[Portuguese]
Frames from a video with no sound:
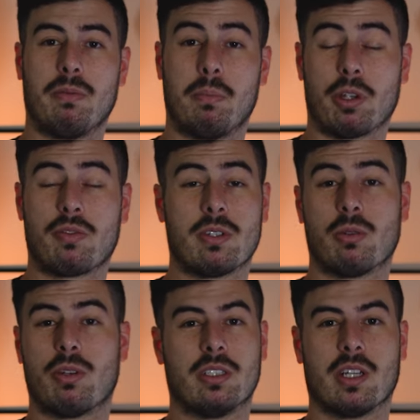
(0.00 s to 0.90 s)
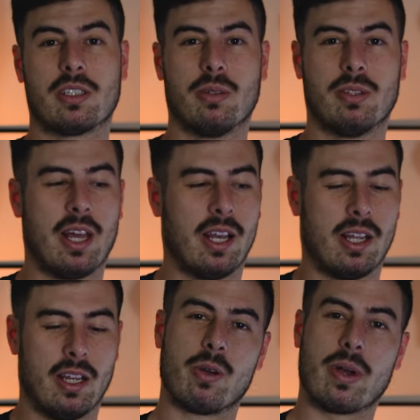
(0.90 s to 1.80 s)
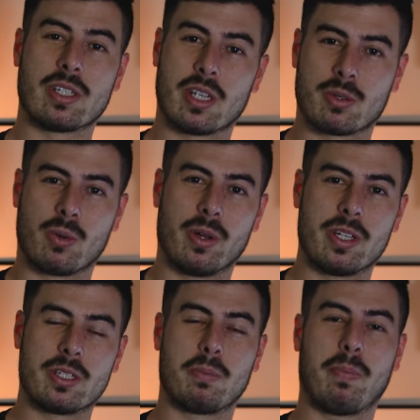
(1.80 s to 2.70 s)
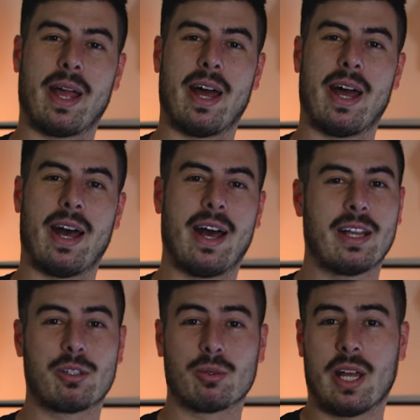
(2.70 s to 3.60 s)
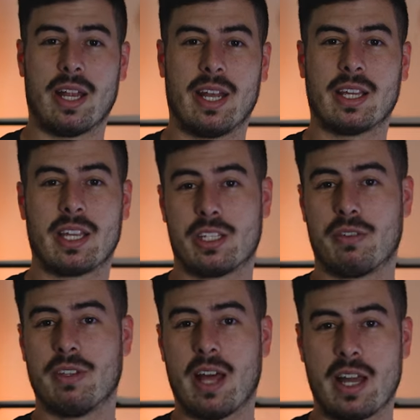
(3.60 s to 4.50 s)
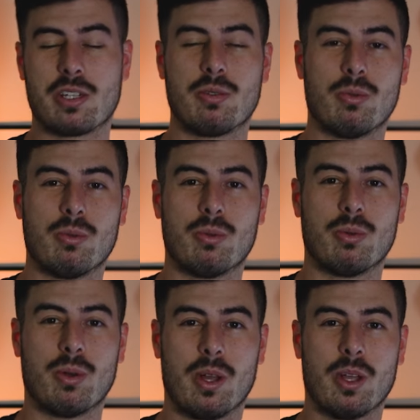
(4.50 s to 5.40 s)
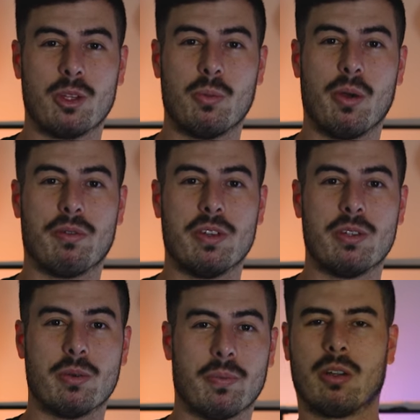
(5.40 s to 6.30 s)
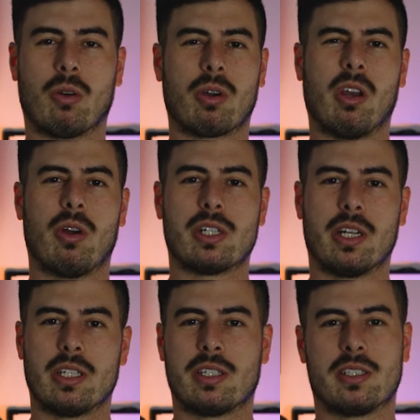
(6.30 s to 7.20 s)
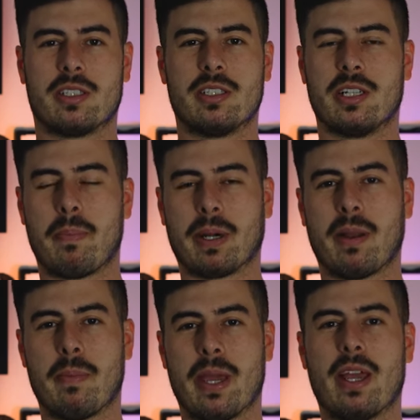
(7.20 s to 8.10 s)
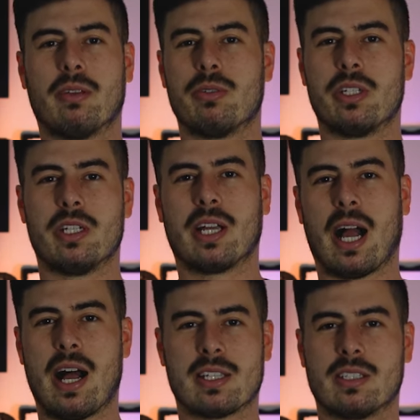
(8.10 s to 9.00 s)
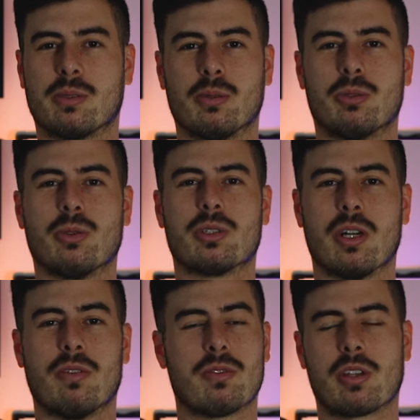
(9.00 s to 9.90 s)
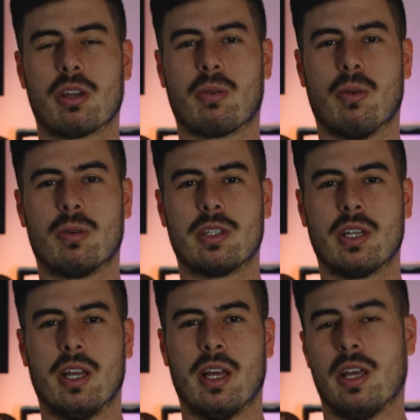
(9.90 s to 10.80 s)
e posso fazer a utilização dela com essas cores para ajudar na criatividade do do meu vídeo. Em qualquer loja desses de departamento, de casa, de construção, você encontra.